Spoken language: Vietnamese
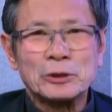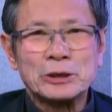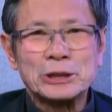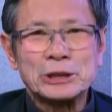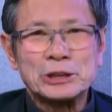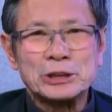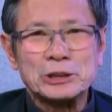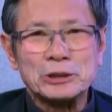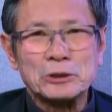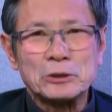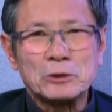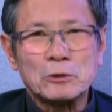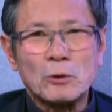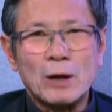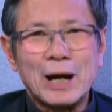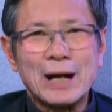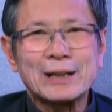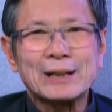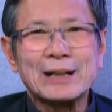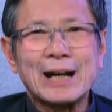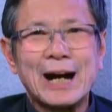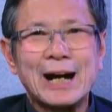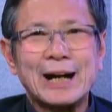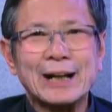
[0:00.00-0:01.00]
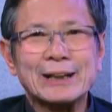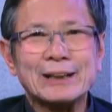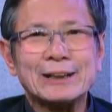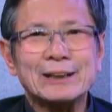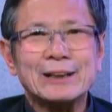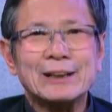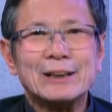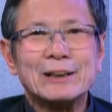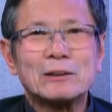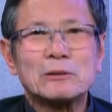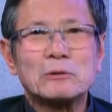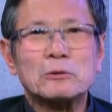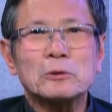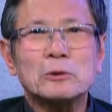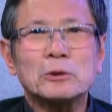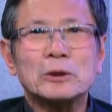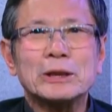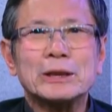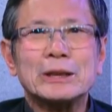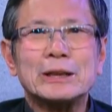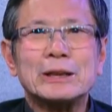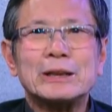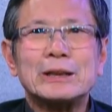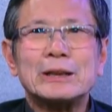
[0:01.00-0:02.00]
của cái sự quảng đại
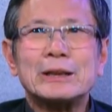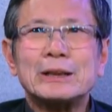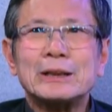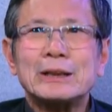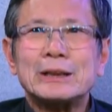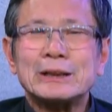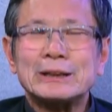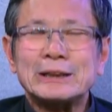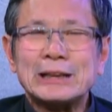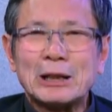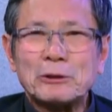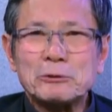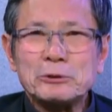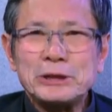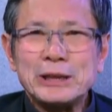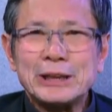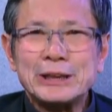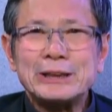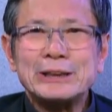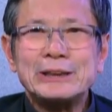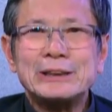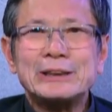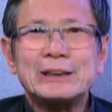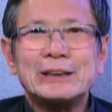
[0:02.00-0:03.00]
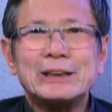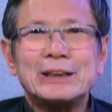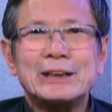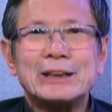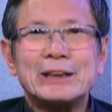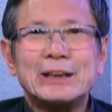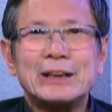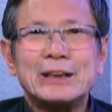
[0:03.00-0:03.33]
của giáo dân